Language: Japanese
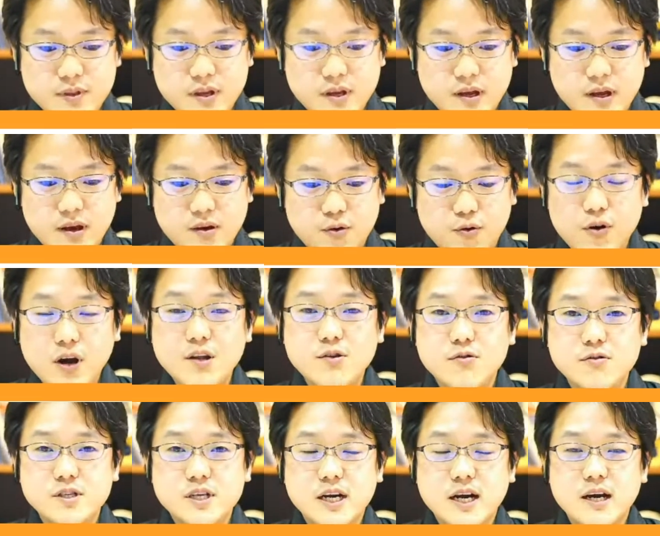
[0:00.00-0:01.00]
えー、他
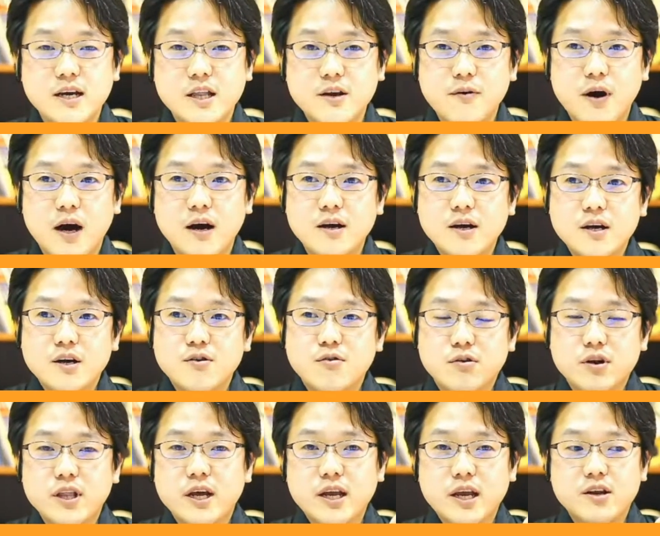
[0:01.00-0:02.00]
のお茶会では
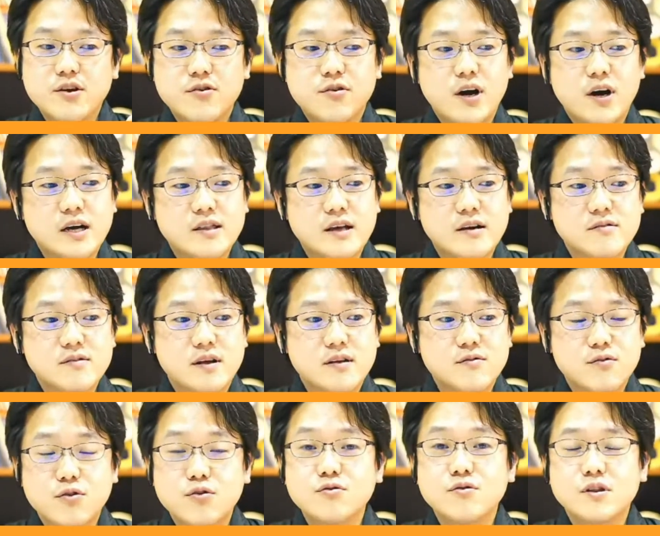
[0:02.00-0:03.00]
これだけ流派がたくさ
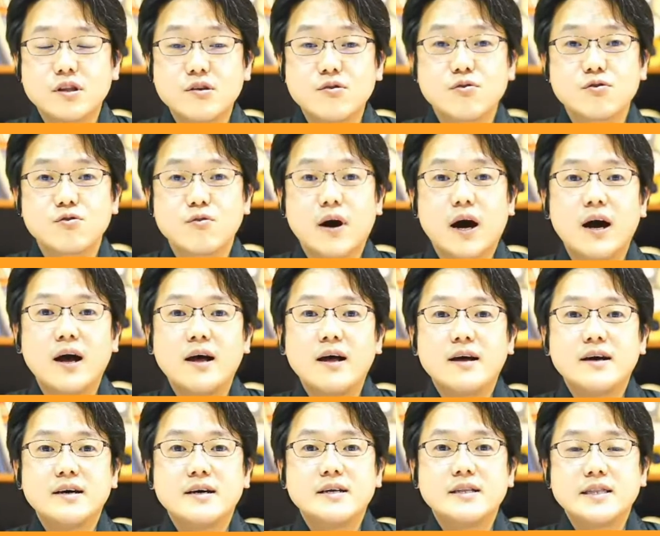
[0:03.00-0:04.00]
ん揃うっていうことは
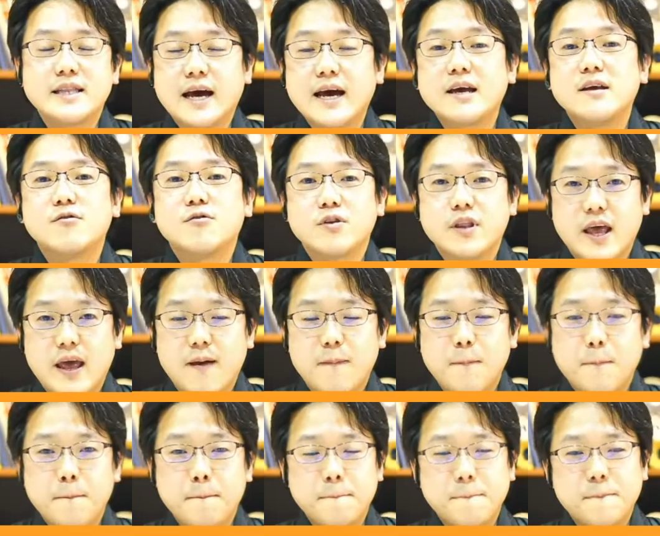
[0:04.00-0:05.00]
ないの
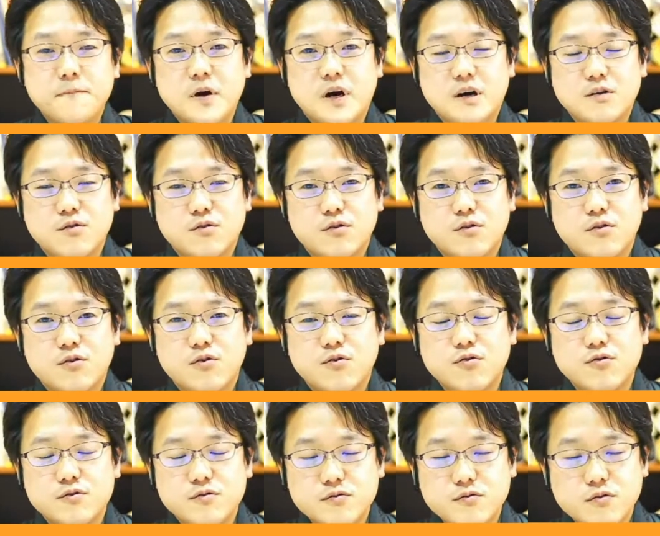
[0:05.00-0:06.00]
で、あの
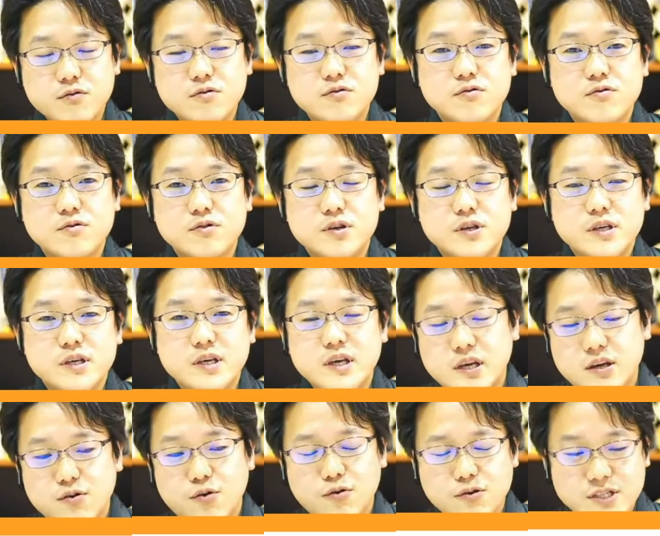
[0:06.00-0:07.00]
すごくい
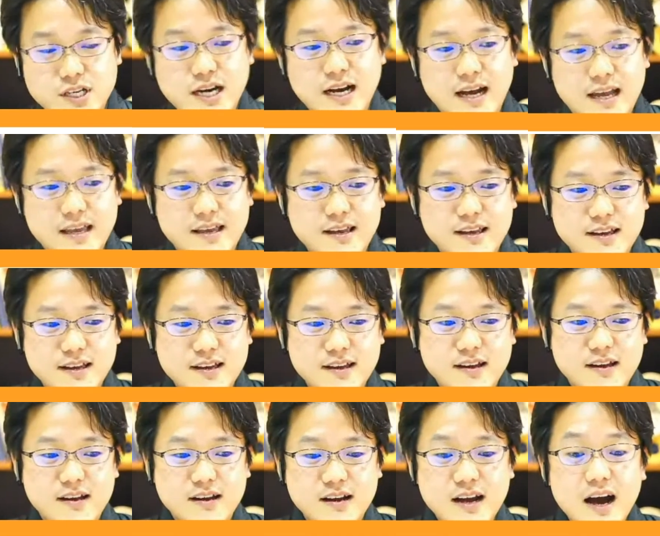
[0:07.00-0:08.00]
いお茶会
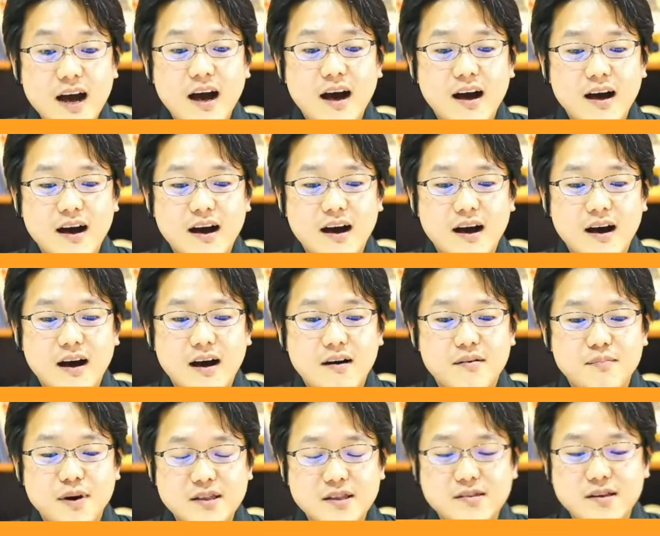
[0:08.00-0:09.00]
が
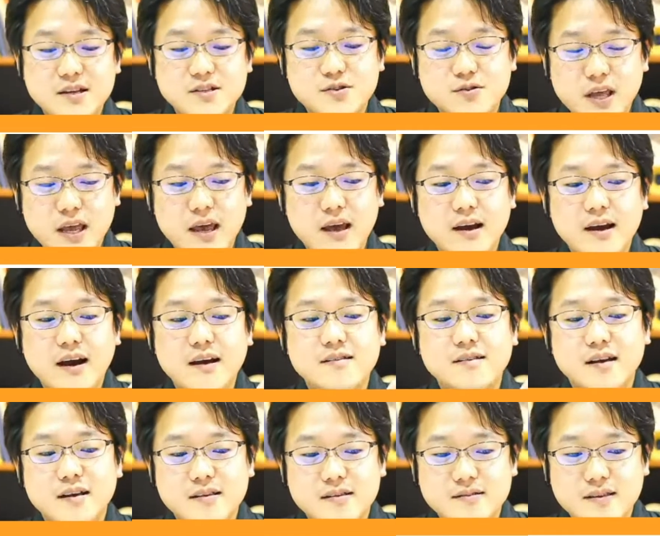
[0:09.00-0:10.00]
松江城で開
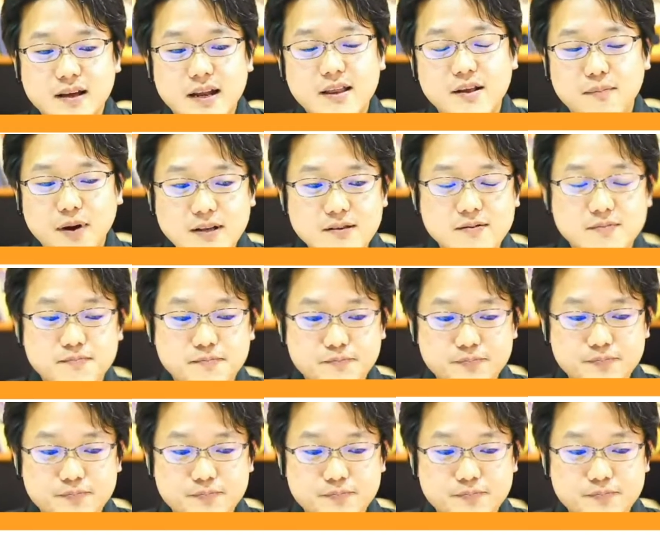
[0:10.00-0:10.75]
催されてます。